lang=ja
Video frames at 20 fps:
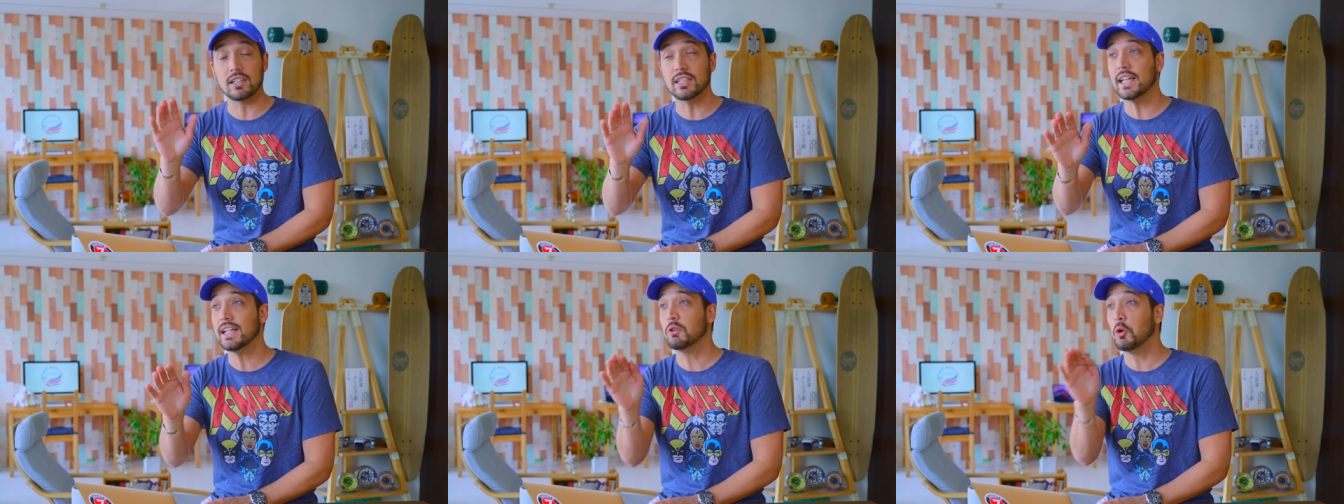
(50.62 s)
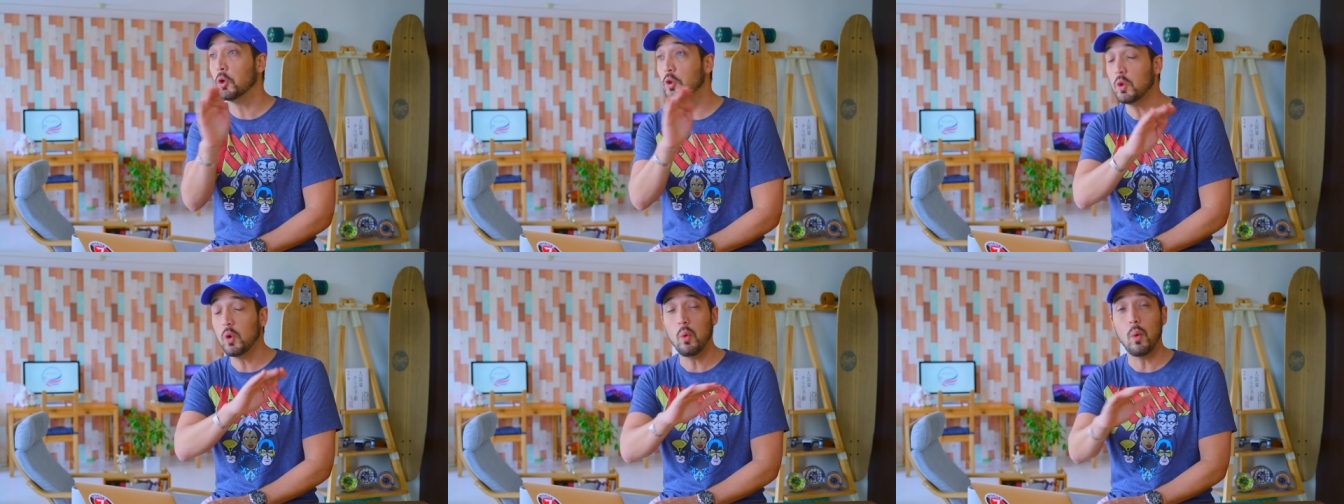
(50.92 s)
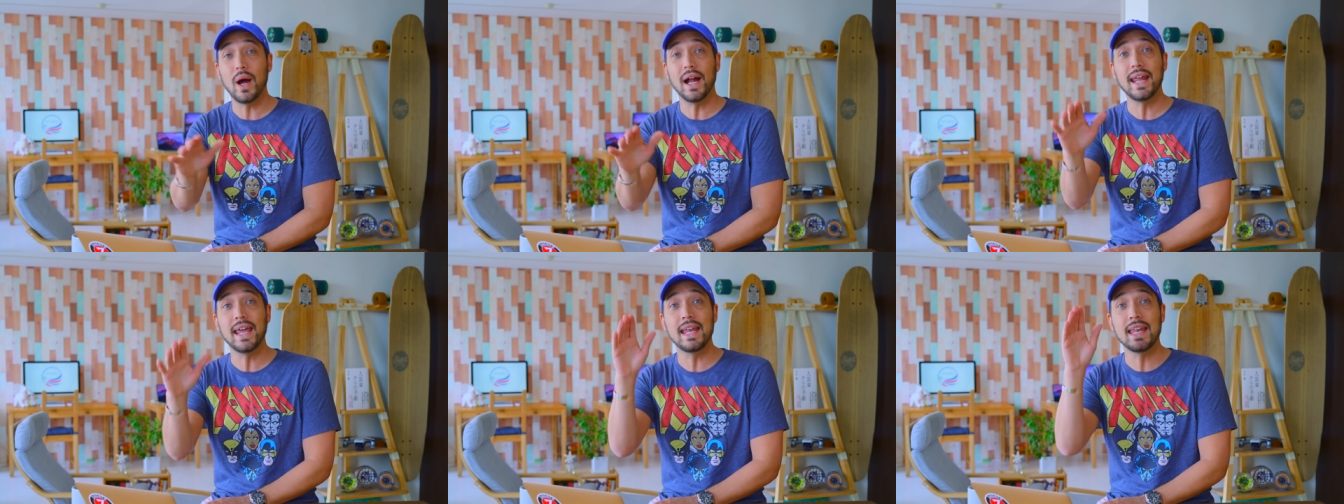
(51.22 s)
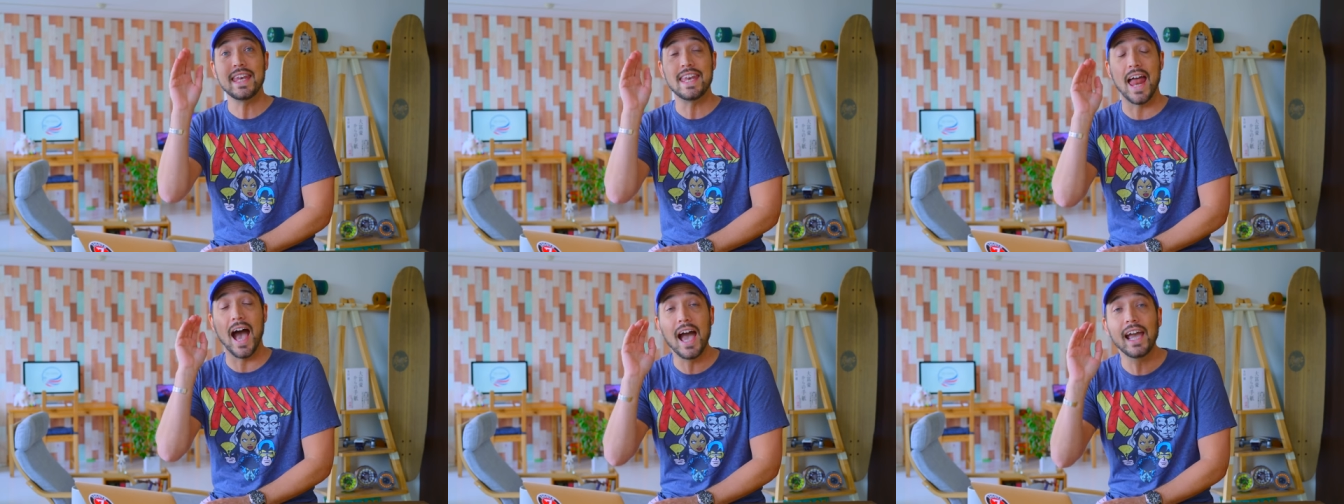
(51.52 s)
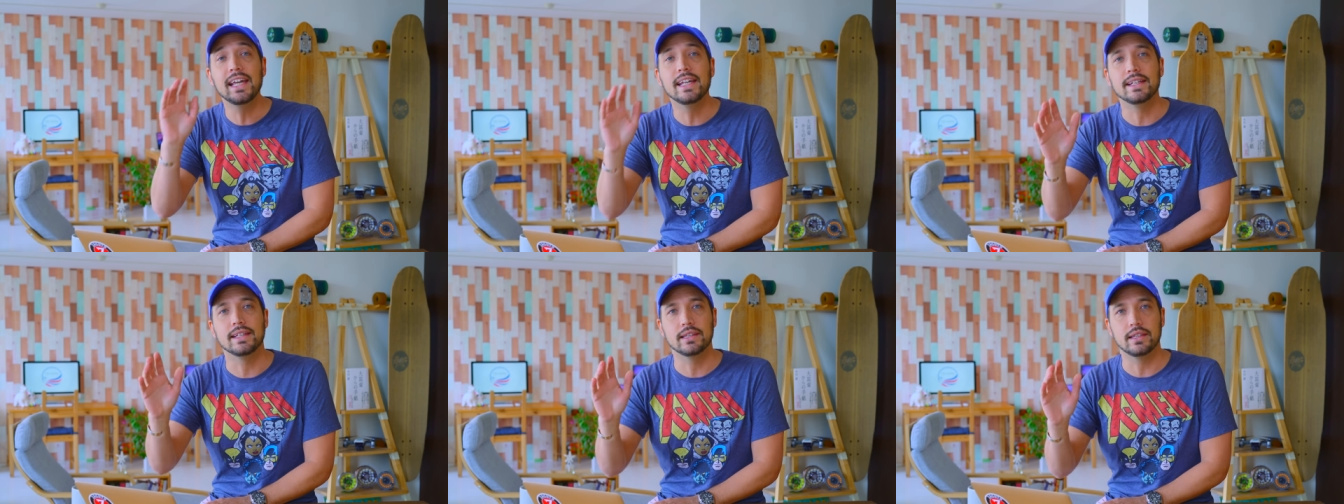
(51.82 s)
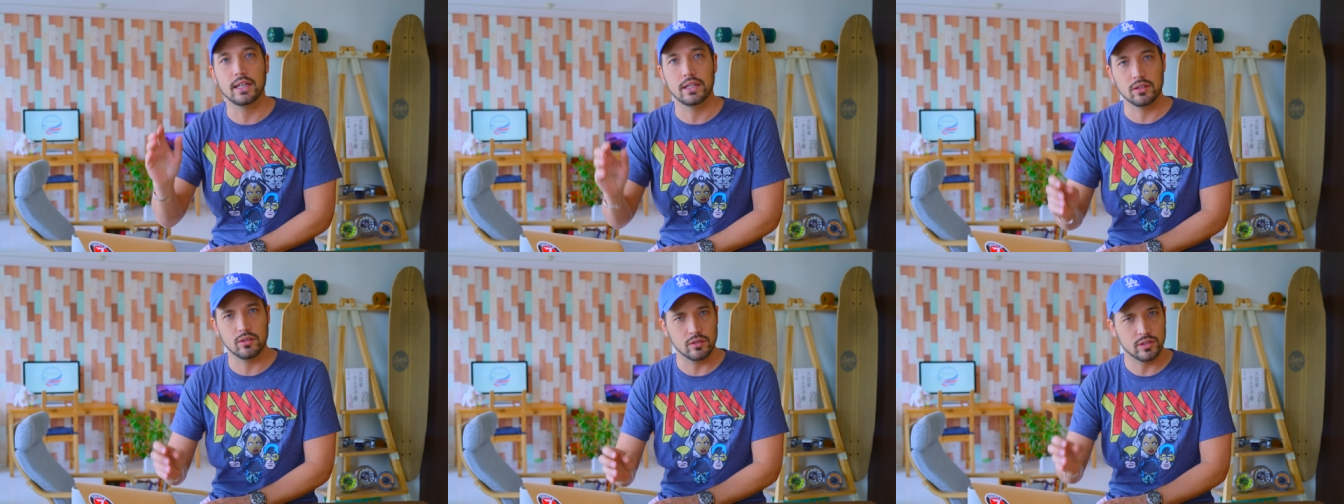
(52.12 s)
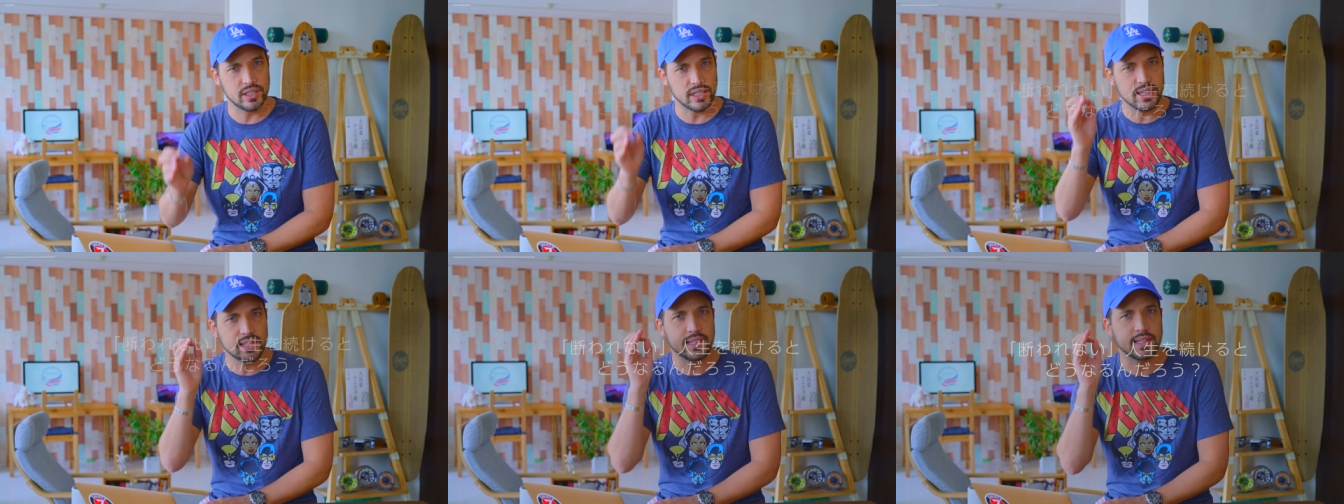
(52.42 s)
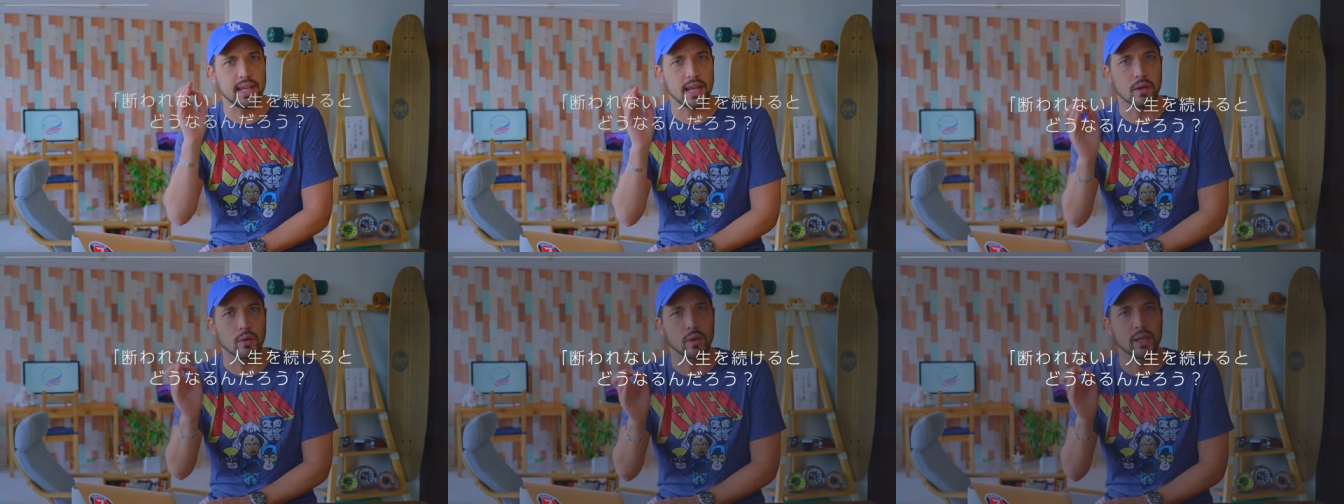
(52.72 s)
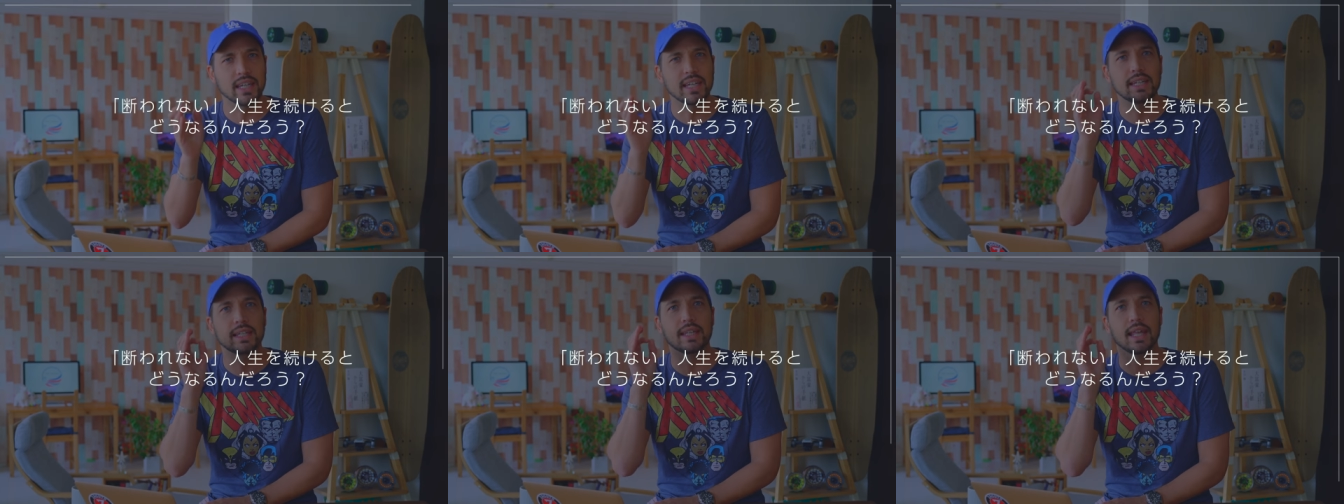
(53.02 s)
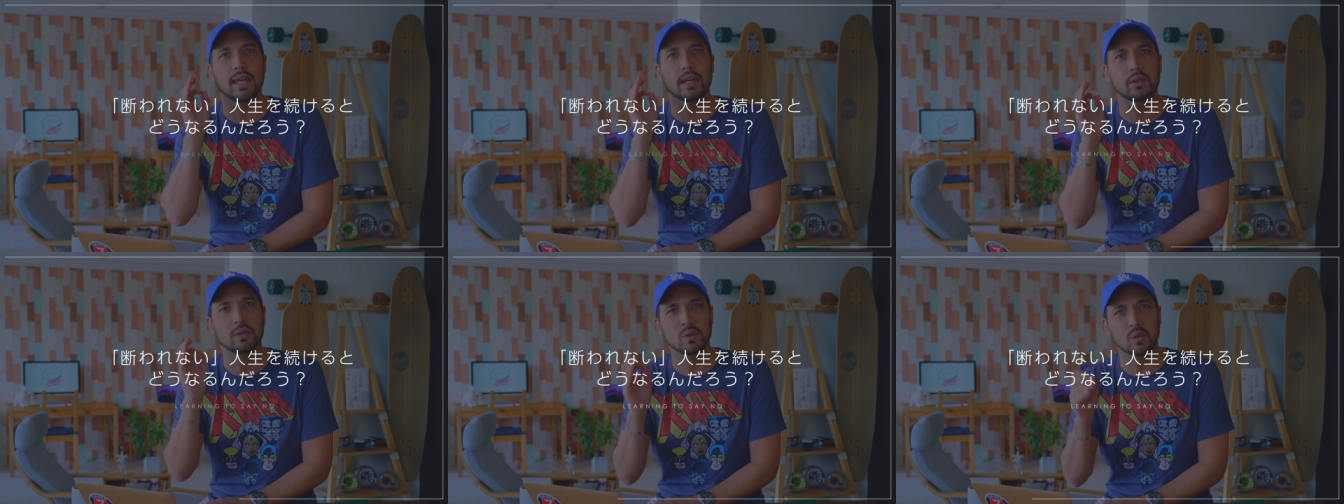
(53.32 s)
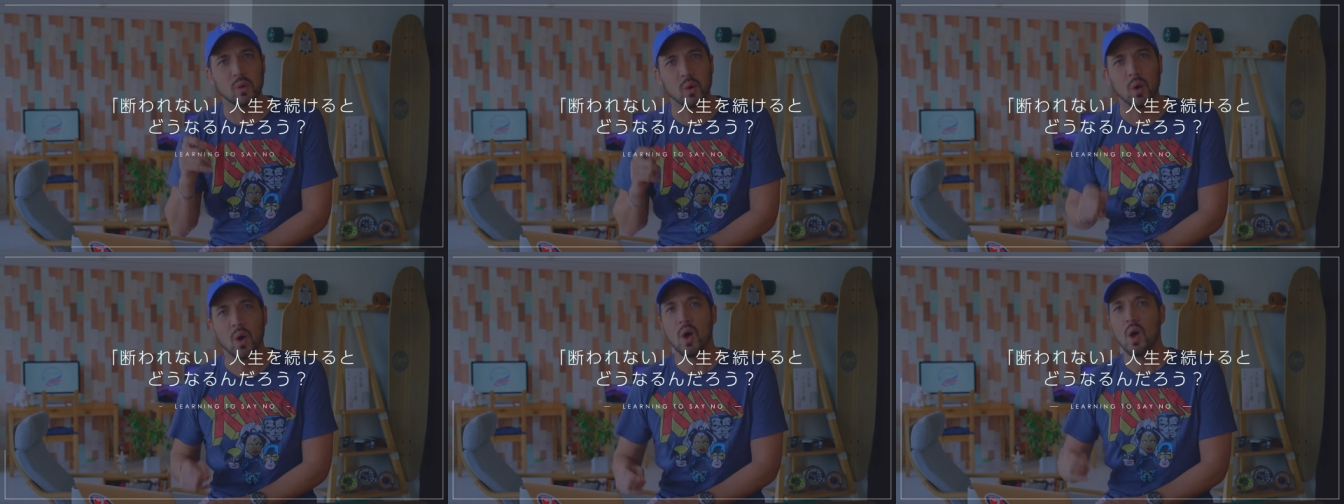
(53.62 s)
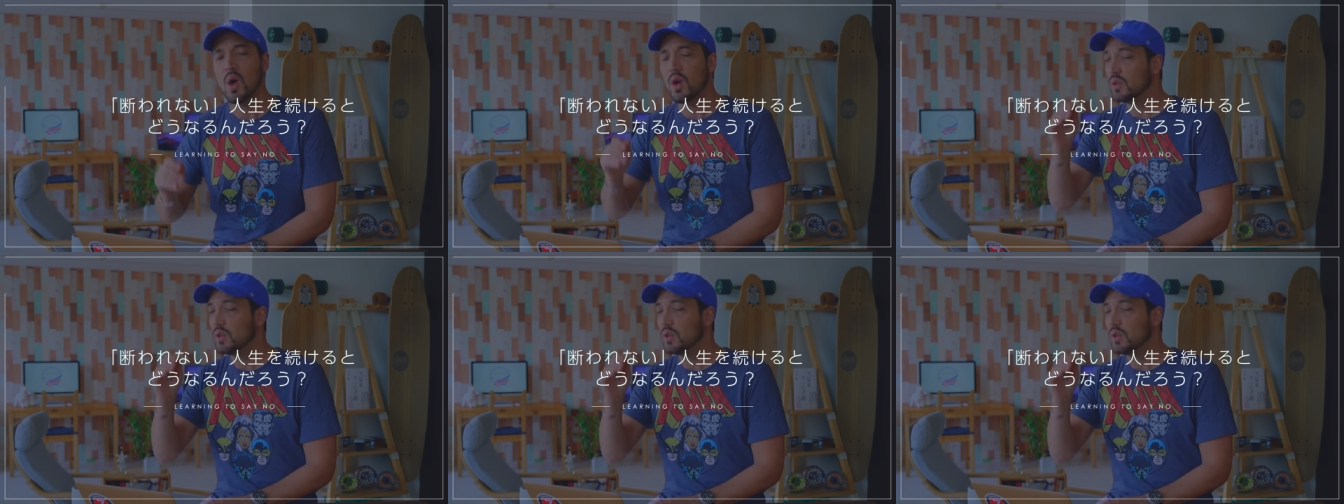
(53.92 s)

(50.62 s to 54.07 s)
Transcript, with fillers: 逆に断れないっていう人生を生きていくと